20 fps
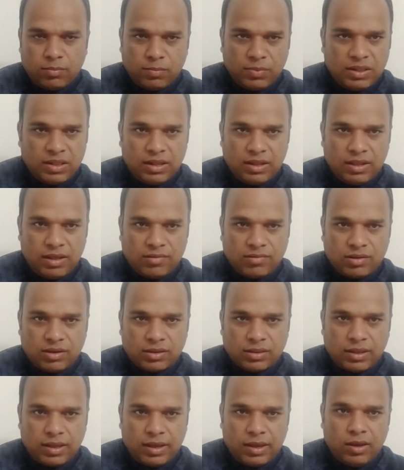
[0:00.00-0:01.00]
बदला जा
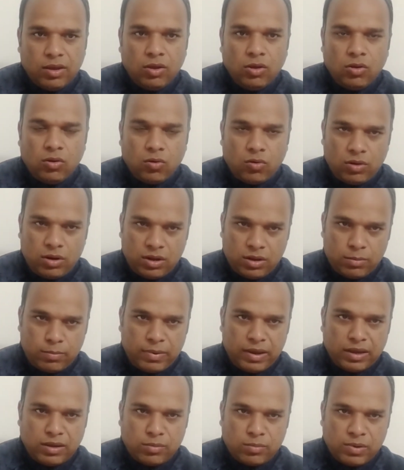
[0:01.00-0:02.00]
सकता है और अगर
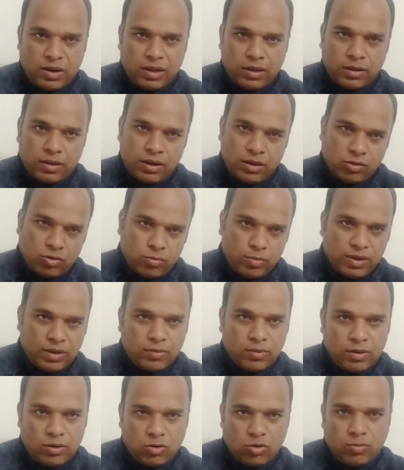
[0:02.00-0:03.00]
बैंक मना करे तो
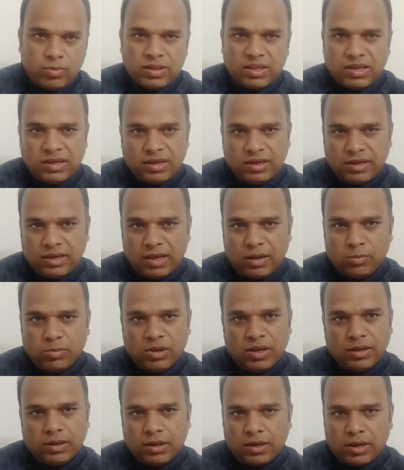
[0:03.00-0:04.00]
बैंक वालों को बताइए कि
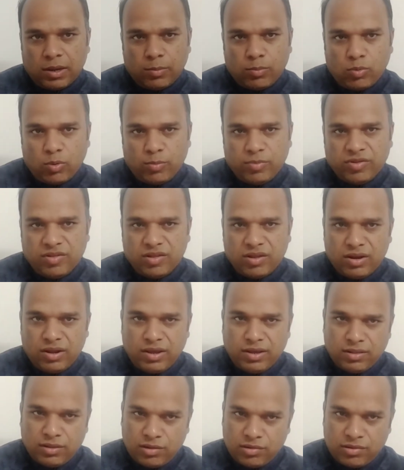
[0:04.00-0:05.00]
आरबीआई का क्या प्रोविज़न
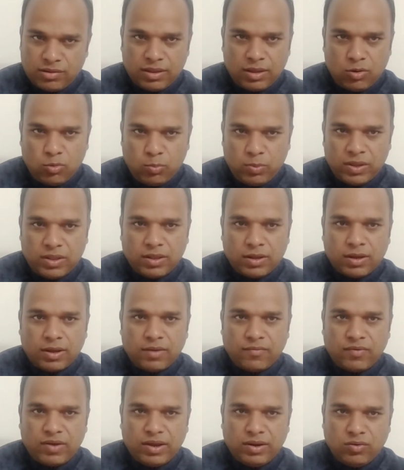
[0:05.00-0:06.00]
है दस हज़ार रुपये तक
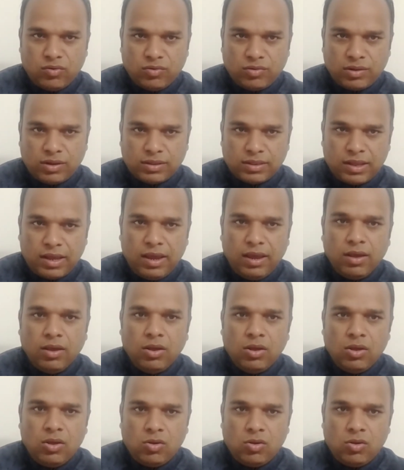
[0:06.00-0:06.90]
का फ़ाइन हो सकता है